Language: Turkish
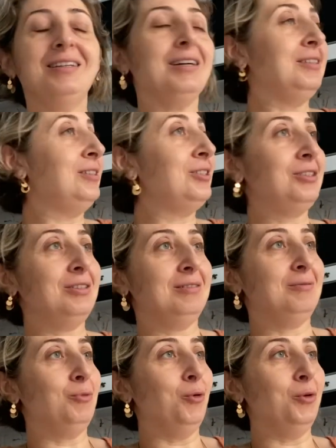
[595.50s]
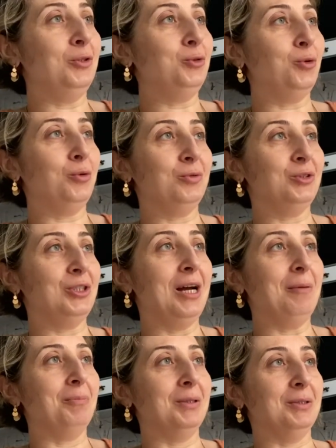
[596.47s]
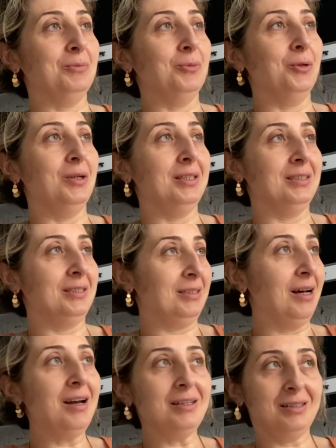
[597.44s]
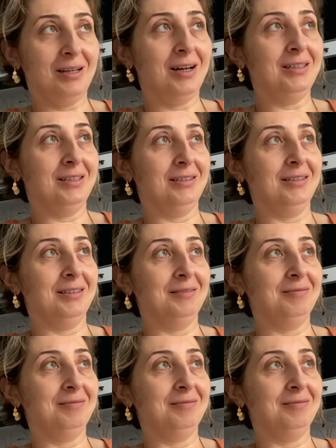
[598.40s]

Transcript: Hiç öyle çok şey yapmadım böyle. Gayet sakindi.